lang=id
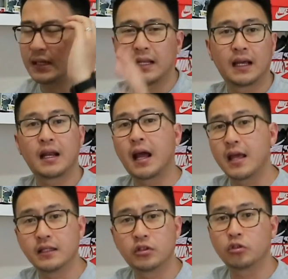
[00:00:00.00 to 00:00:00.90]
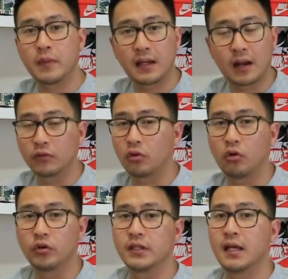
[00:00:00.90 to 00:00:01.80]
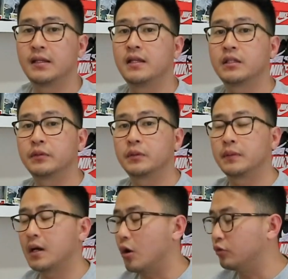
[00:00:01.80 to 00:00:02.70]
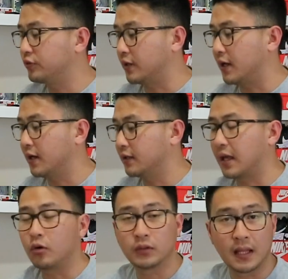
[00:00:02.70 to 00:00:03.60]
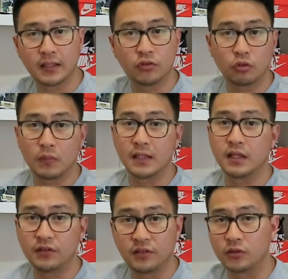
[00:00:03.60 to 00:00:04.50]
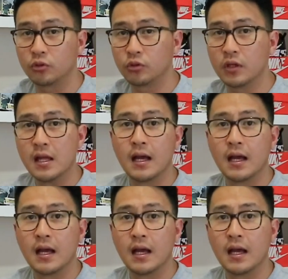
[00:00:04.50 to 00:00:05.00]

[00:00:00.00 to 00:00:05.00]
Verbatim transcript: Nah kira-kira kayak gitu background tokonya, jadi teman-teman nggak usah takut lagi untuk belanja di situ